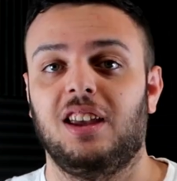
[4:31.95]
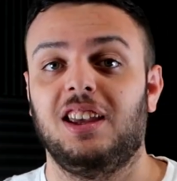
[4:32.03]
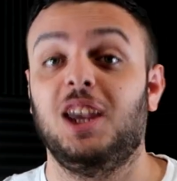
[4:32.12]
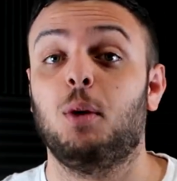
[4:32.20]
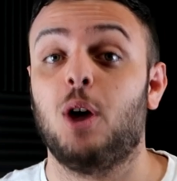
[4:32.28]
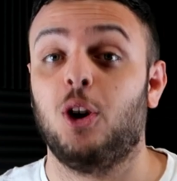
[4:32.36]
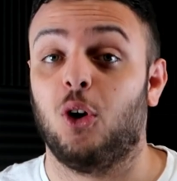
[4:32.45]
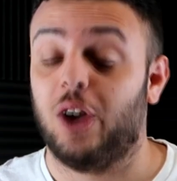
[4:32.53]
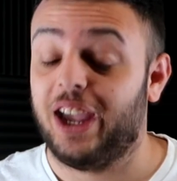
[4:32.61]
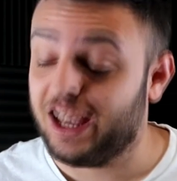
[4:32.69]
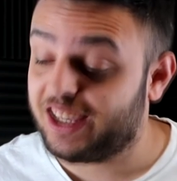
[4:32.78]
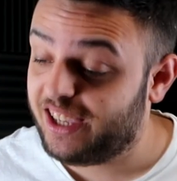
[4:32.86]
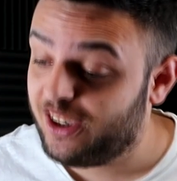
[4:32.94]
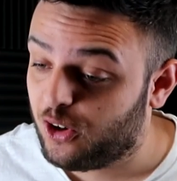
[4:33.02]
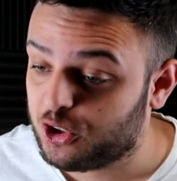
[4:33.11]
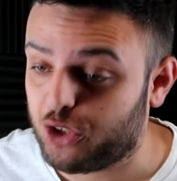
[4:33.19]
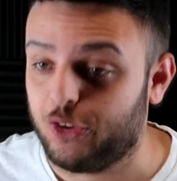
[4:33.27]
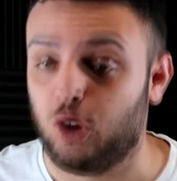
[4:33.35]
Y bueno, he aquí
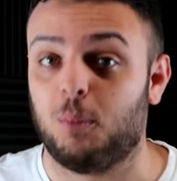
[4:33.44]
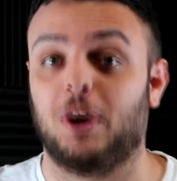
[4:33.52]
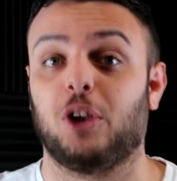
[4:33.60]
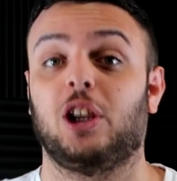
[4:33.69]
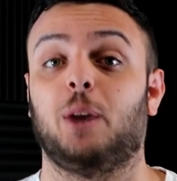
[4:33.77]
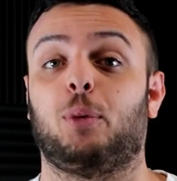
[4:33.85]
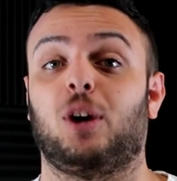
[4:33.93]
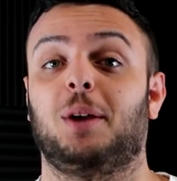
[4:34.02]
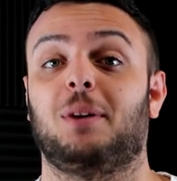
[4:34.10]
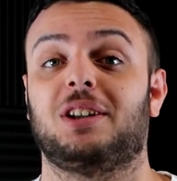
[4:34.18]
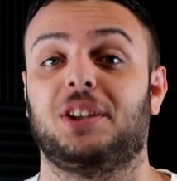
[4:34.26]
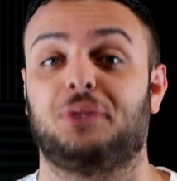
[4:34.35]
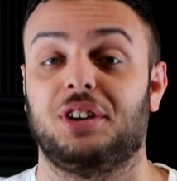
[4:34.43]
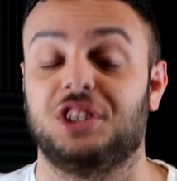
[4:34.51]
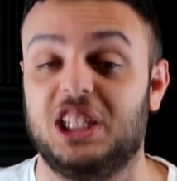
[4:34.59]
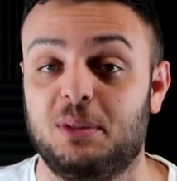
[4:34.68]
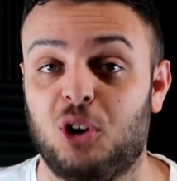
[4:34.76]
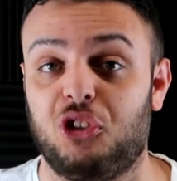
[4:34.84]
otro de los mayores problemas
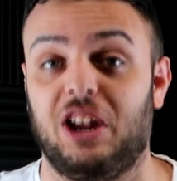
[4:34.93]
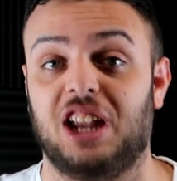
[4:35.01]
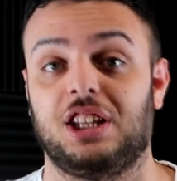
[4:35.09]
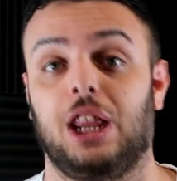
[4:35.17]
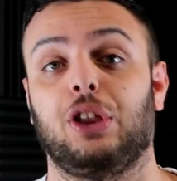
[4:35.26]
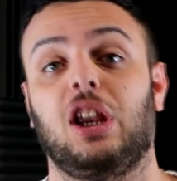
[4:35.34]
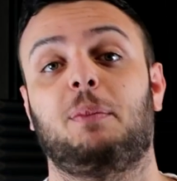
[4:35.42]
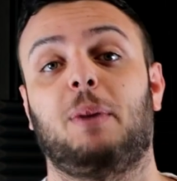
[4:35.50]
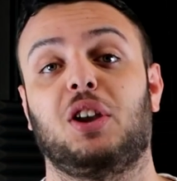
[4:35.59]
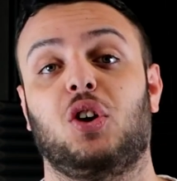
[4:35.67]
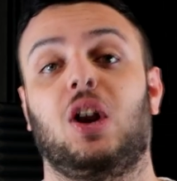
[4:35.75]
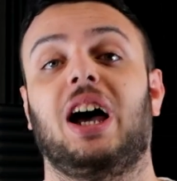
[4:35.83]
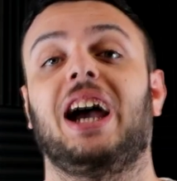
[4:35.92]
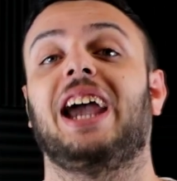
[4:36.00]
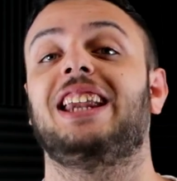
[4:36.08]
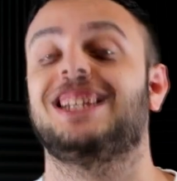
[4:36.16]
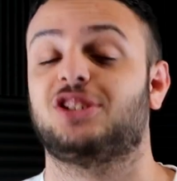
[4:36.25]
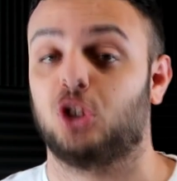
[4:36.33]
defensivos de la selección española
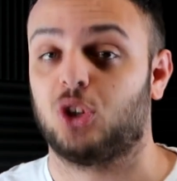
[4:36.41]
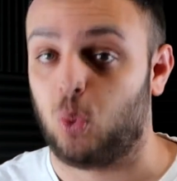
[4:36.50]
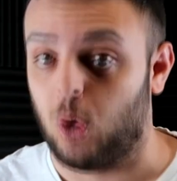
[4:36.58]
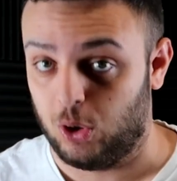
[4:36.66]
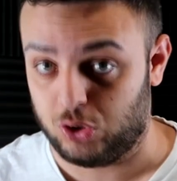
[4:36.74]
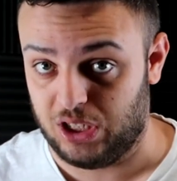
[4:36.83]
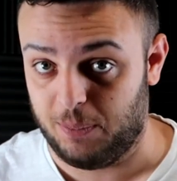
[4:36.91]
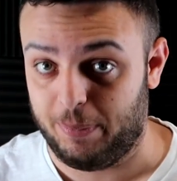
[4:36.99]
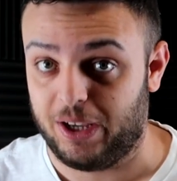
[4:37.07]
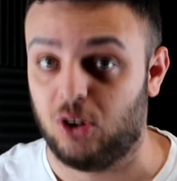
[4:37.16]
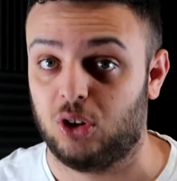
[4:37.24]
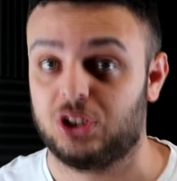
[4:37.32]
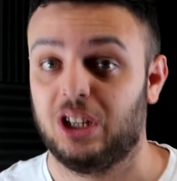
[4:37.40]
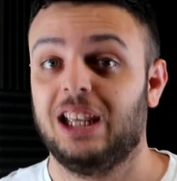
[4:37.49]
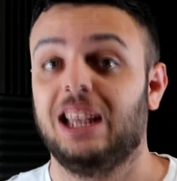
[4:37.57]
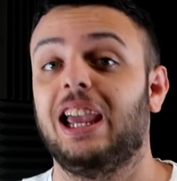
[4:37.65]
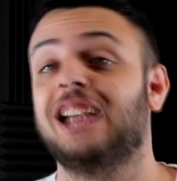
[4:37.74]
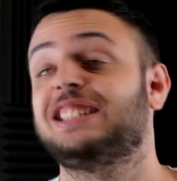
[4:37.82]
en estos Juegos Olímpicos.
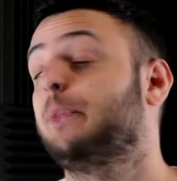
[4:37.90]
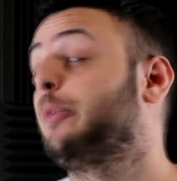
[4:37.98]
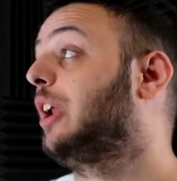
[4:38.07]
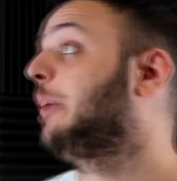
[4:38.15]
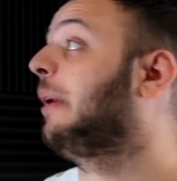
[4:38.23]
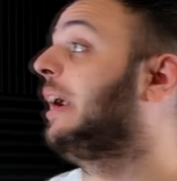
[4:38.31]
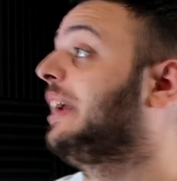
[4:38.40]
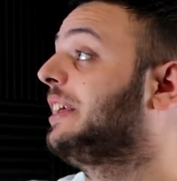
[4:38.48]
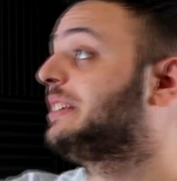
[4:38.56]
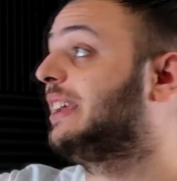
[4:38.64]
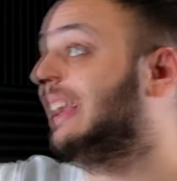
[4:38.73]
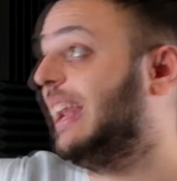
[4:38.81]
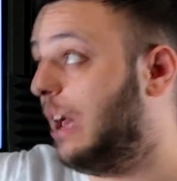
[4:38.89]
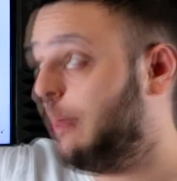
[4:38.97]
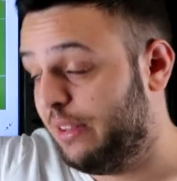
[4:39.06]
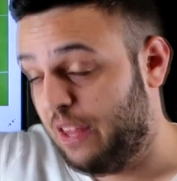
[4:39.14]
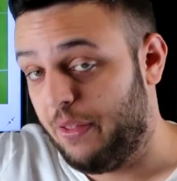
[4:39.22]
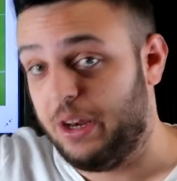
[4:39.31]
Este problema es la
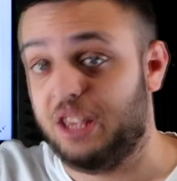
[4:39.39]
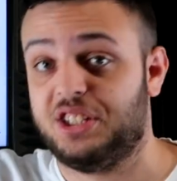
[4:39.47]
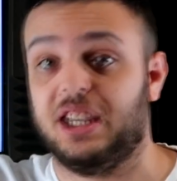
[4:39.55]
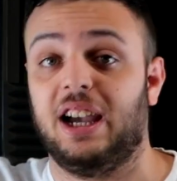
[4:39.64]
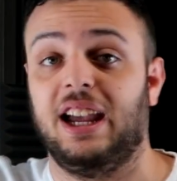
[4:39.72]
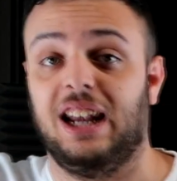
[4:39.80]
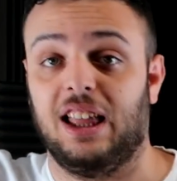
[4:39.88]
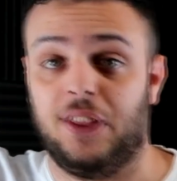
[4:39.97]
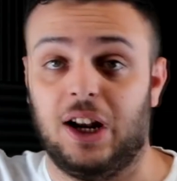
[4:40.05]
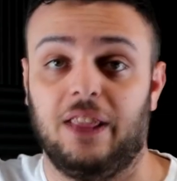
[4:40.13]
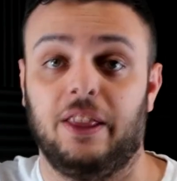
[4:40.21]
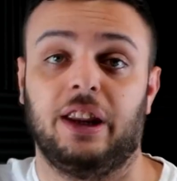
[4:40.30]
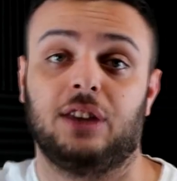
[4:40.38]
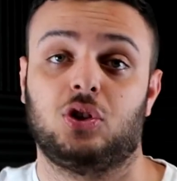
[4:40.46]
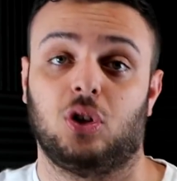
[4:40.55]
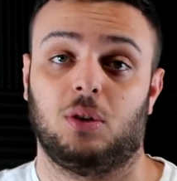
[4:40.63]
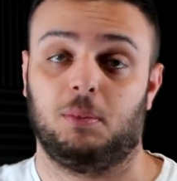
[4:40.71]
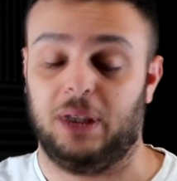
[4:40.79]
banda derecha, el lateral
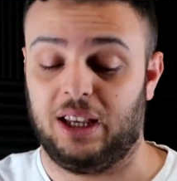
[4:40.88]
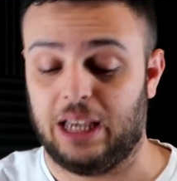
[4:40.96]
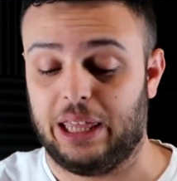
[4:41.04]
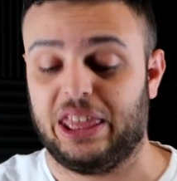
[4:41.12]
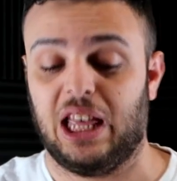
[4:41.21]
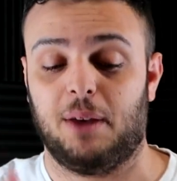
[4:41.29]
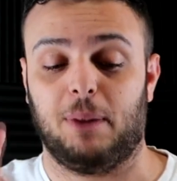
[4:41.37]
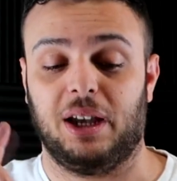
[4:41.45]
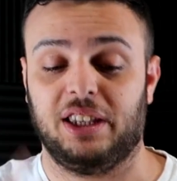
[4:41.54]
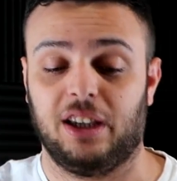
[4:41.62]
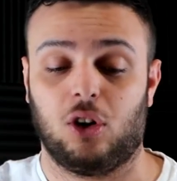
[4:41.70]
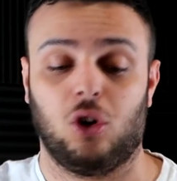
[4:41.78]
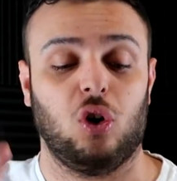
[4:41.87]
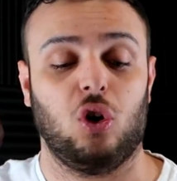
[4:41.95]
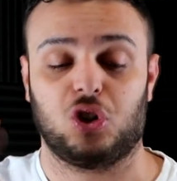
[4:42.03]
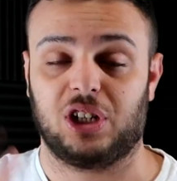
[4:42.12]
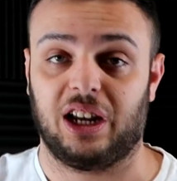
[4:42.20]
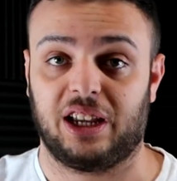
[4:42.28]
derecho, Mingueza, Vallejo,
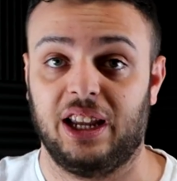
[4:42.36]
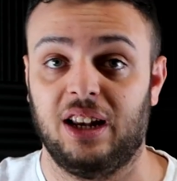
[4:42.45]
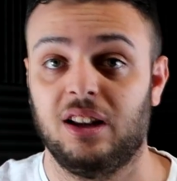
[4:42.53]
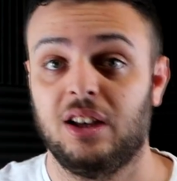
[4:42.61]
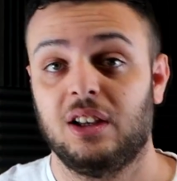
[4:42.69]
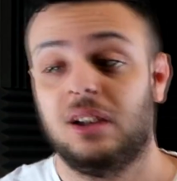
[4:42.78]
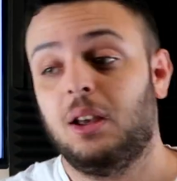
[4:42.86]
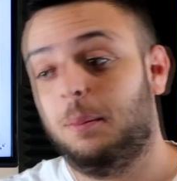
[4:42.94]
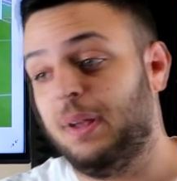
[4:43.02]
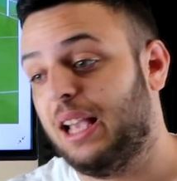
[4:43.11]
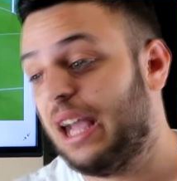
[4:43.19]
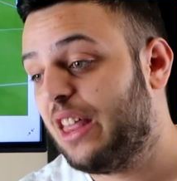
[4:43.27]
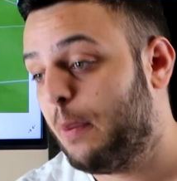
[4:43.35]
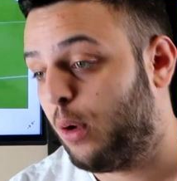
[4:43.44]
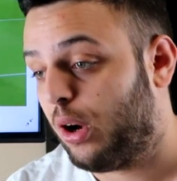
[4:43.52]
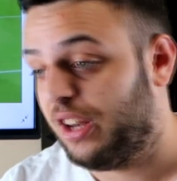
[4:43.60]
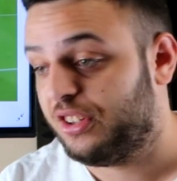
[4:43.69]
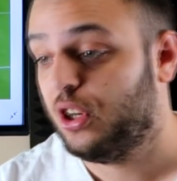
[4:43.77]
Oscar Gil Mingueza
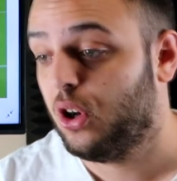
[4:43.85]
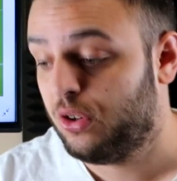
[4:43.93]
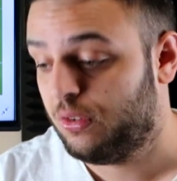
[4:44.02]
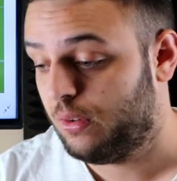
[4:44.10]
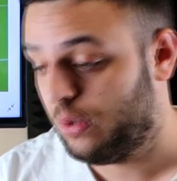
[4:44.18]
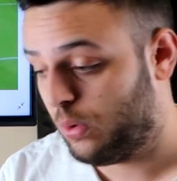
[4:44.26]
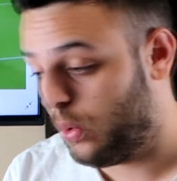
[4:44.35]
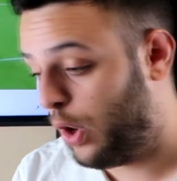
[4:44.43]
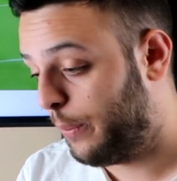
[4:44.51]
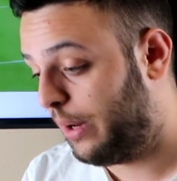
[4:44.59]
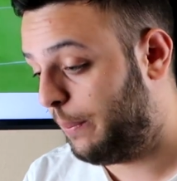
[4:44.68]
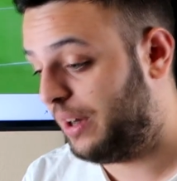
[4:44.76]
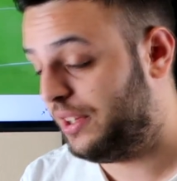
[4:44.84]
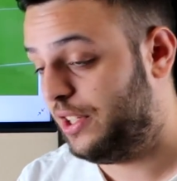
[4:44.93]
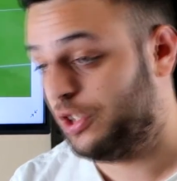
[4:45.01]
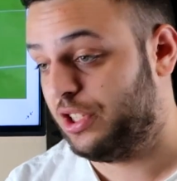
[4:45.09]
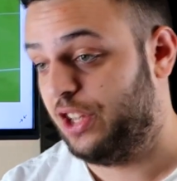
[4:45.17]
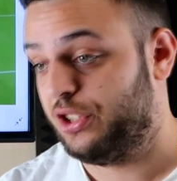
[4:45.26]
por lesión, jugó el primer
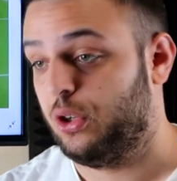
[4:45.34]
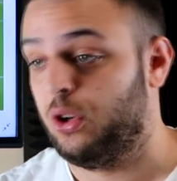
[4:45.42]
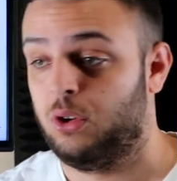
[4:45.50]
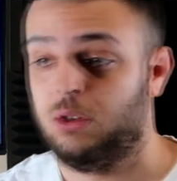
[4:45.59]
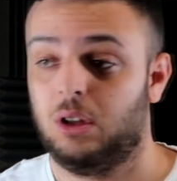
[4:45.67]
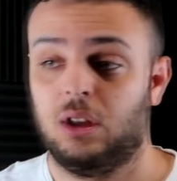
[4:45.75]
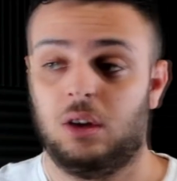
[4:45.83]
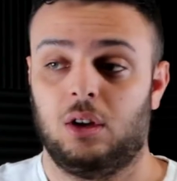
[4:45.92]
partido, y se lesionó.